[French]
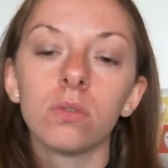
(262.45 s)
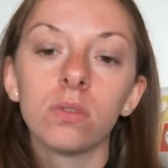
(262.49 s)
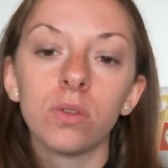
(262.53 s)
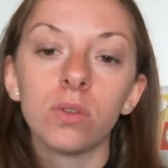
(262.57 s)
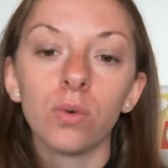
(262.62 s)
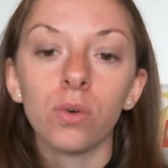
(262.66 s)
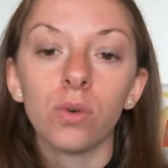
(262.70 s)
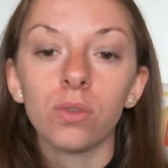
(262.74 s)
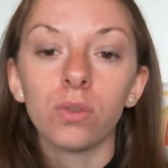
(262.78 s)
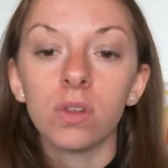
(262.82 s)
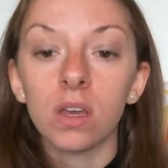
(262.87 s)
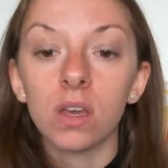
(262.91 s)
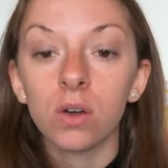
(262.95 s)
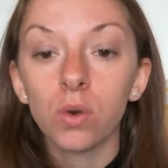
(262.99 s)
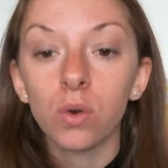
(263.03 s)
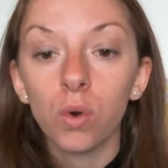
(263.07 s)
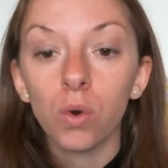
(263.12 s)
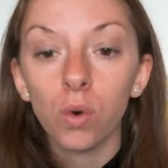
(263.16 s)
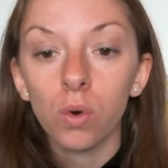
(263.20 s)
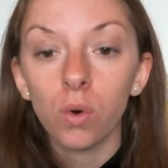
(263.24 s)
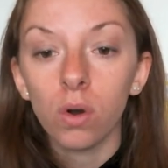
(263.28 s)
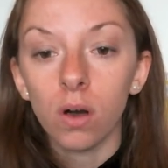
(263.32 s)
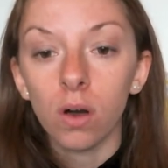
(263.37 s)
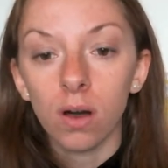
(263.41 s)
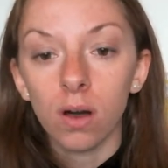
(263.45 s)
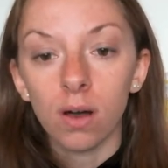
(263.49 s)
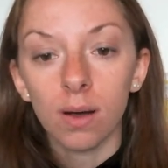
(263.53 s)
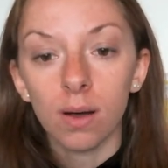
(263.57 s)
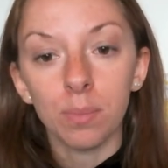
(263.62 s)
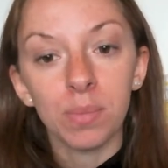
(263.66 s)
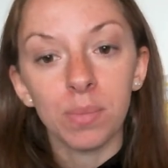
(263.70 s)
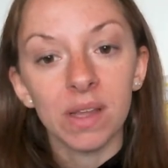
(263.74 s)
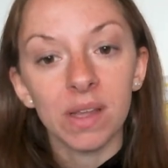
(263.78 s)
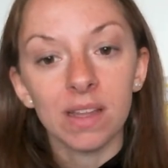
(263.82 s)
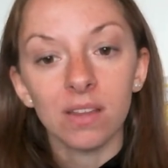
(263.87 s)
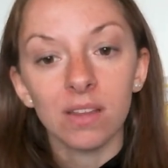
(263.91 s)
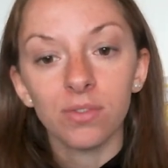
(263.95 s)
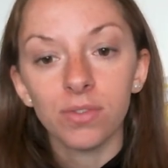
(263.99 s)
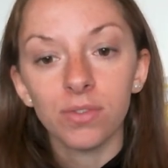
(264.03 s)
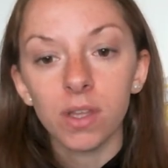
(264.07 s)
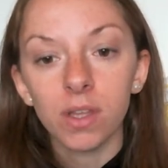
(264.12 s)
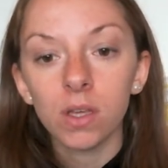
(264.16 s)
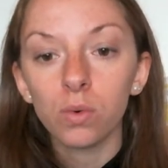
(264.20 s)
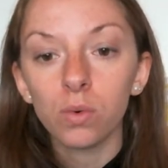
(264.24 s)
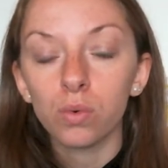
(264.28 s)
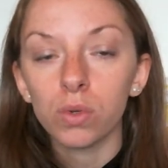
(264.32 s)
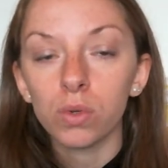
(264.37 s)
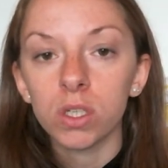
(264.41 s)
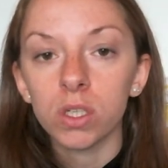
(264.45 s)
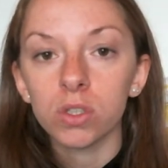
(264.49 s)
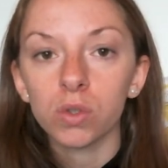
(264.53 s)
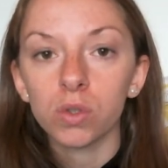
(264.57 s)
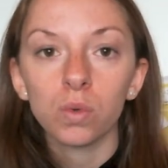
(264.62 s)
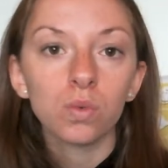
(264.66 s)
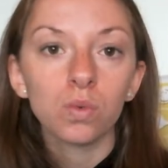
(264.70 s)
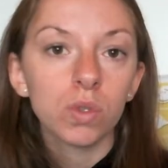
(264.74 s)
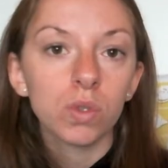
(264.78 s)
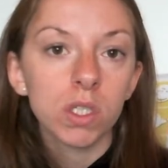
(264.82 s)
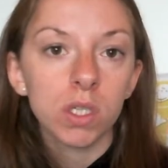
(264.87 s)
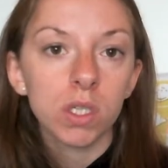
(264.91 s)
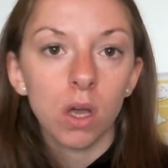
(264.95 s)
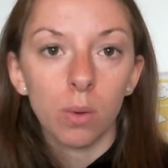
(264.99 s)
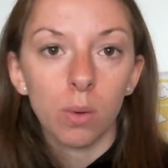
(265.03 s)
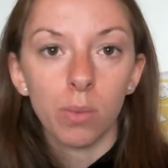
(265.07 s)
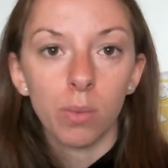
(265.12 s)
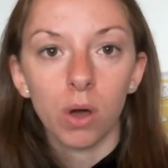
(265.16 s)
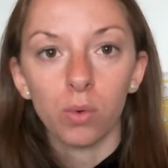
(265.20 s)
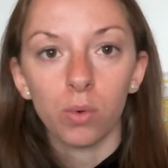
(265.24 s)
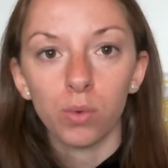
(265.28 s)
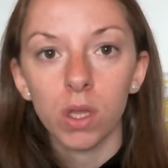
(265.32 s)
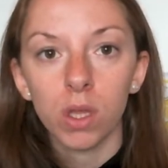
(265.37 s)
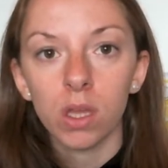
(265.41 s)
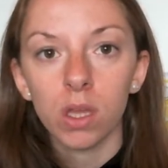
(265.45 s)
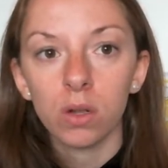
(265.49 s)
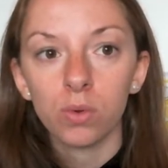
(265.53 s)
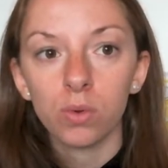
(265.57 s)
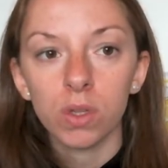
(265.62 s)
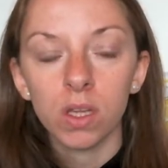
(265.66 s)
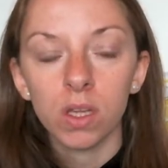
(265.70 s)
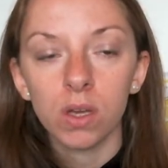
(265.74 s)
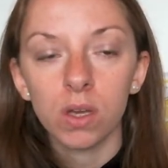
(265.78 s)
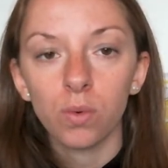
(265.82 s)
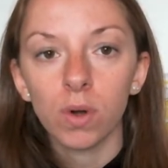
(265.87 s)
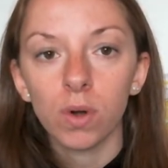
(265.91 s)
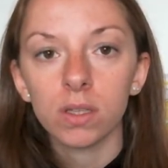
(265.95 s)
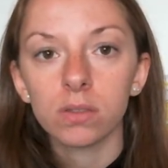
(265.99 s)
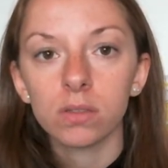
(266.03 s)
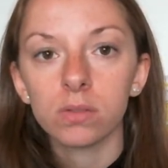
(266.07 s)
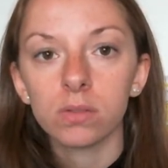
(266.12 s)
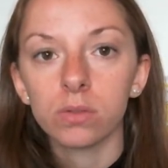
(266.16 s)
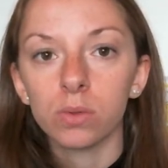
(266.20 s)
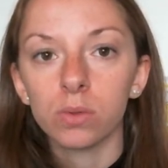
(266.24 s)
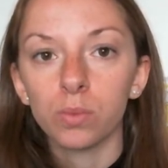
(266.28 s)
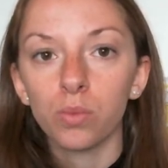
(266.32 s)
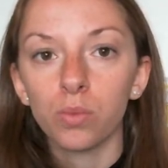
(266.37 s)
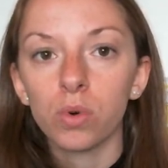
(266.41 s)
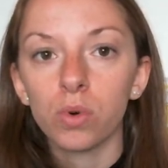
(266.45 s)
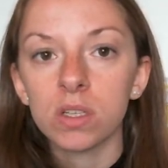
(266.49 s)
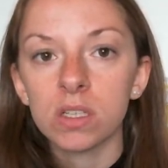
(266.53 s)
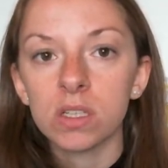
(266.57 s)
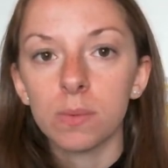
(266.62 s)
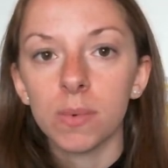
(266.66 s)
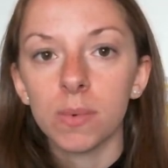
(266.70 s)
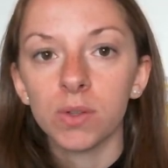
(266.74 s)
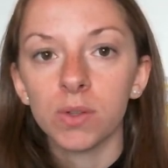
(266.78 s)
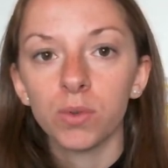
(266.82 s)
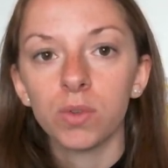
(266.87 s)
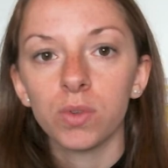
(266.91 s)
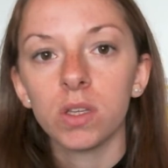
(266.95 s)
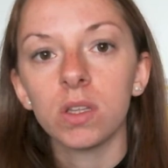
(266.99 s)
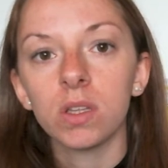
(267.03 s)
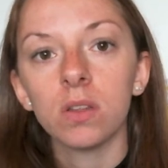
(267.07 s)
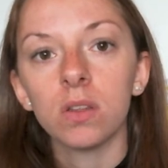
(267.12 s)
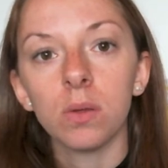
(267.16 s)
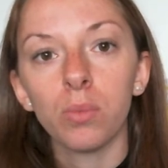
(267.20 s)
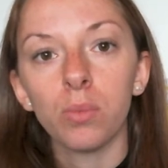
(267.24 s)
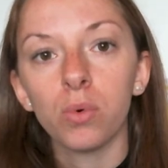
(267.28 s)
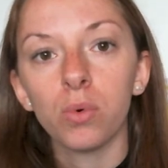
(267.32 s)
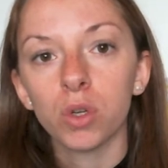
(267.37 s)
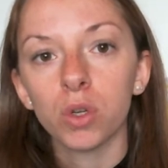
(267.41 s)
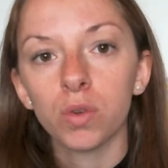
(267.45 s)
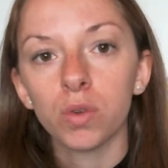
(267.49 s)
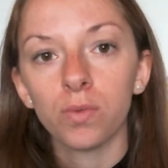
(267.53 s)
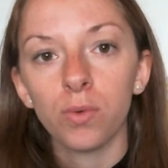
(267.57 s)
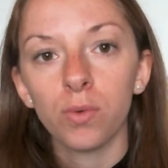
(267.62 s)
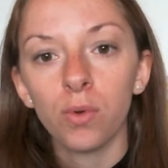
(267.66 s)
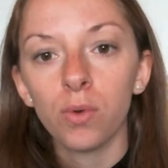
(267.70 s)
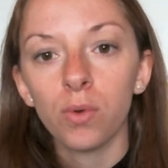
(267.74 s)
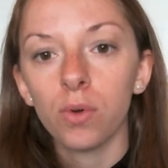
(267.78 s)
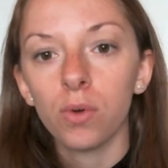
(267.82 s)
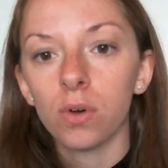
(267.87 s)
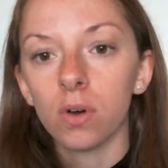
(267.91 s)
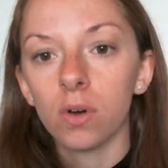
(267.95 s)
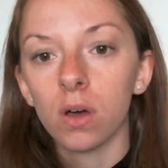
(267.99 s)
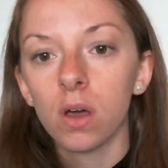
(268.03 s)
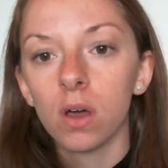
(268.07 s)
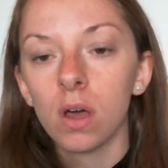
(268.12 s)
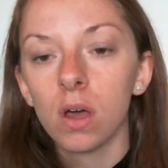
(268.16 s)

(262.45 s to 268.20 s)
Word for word: euh, bénéfique où les gens ont dit ah bah oui le niquat moi ça m'a donné des beaux cheveux